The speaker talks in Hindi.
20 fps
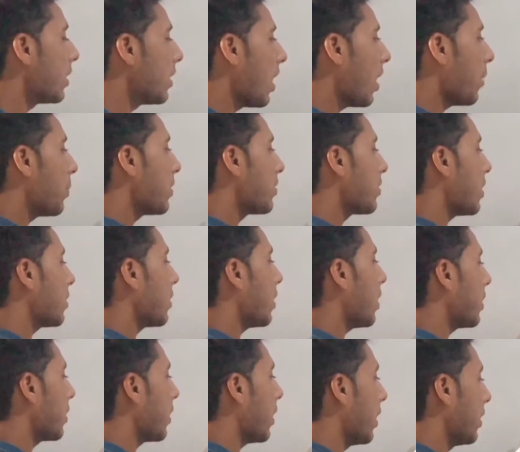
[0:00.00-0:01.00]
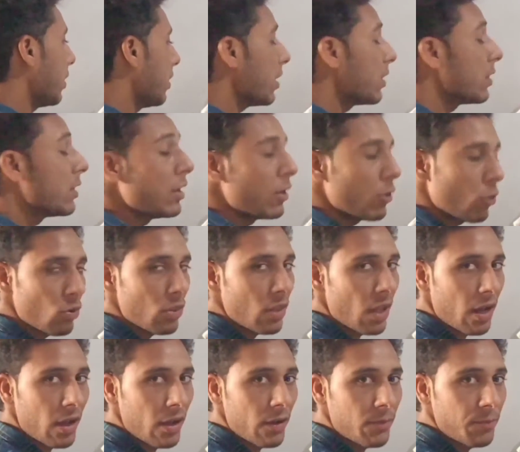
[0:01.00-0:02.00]
कि यहाँ पर सत्रह क्या है ये दिन
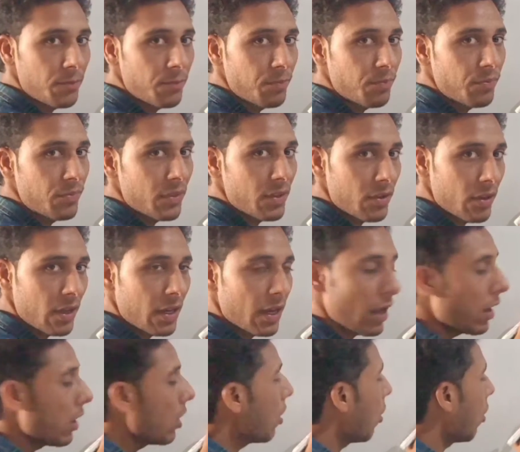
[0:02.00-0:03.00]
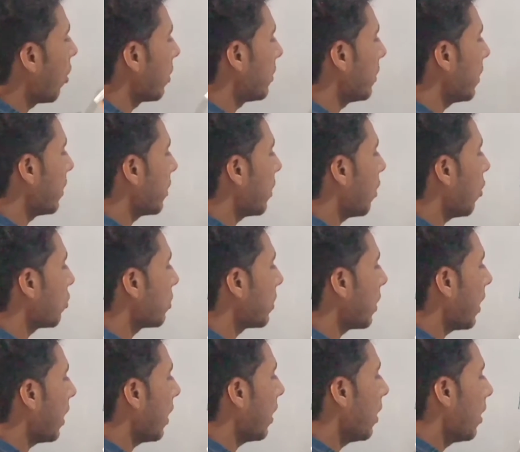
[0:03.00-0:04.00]
होता है ठीक है और ये क्या
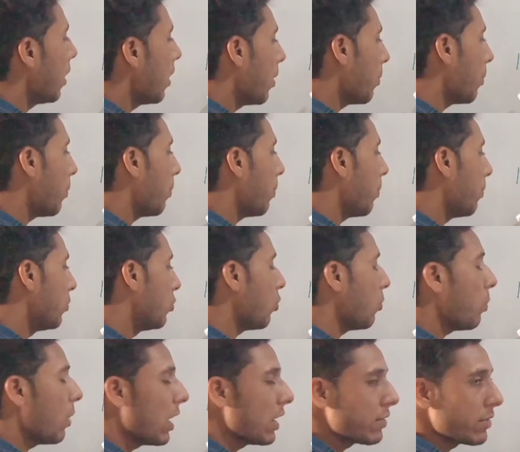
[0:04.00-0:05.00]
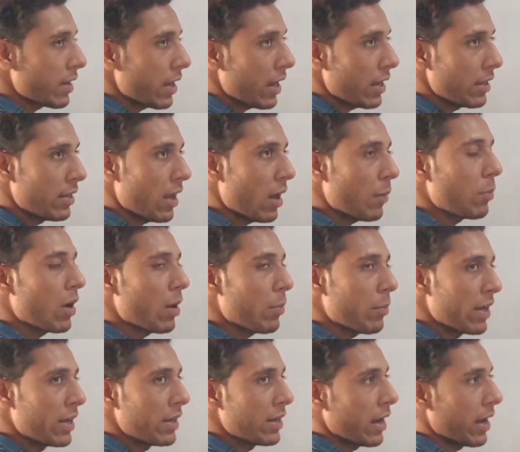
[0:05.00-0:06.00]
होता है जो पाँच है ये आपका
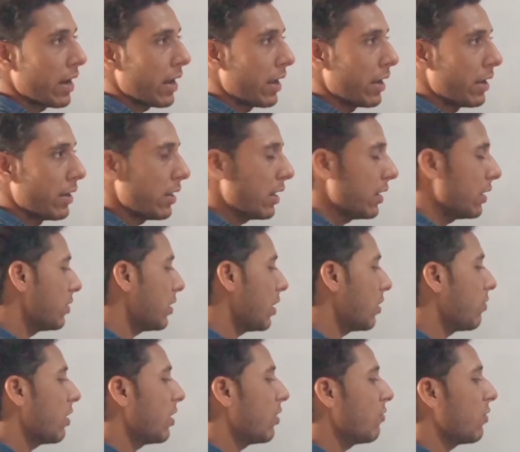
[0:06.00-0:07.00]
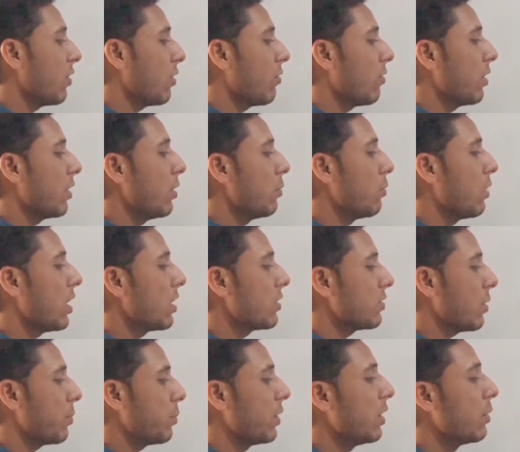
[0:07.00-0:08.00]
महीना है यानी जनवरी फरवरी मार्च
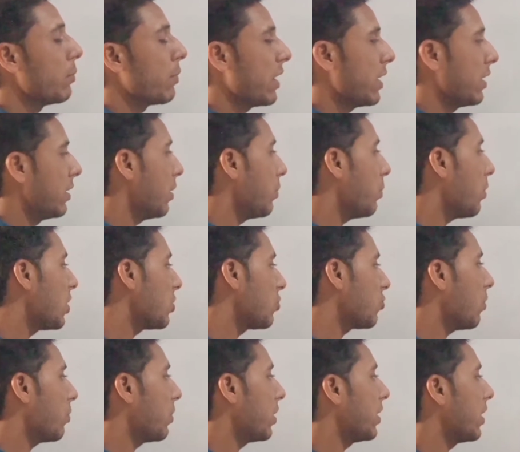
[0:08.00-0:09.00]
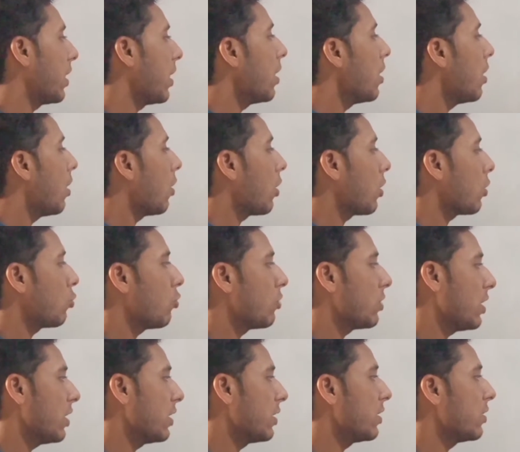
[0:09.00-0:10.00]
अप्रैल मई ये पाँचवा महीना है और
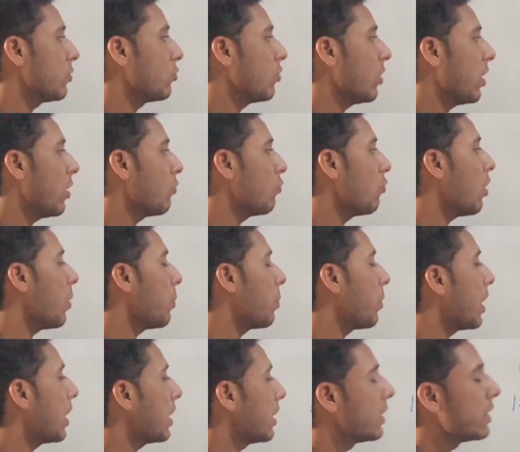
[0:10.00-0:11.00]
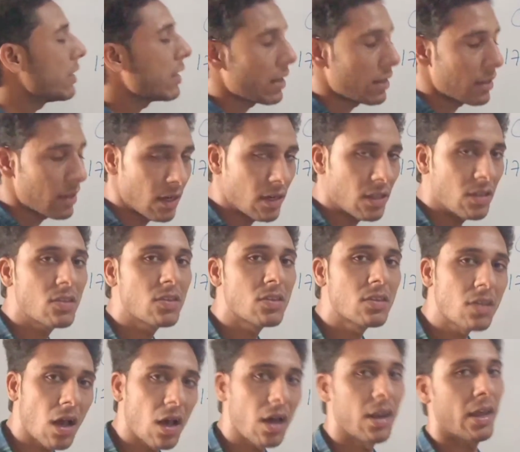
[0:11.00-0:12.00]
2021 जो है वो आपका ईयर यानी
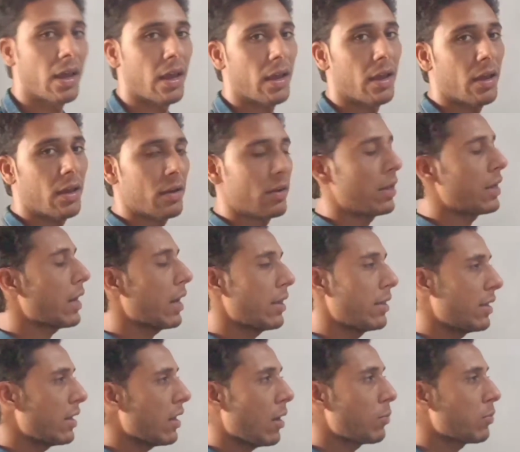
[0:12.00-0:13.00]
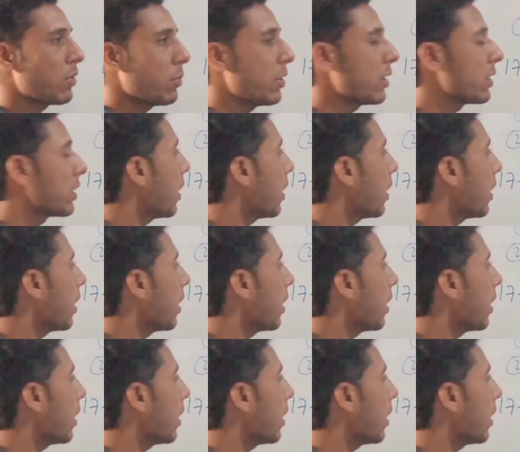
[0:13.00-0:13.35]
साल है ठीक है ये आप समझ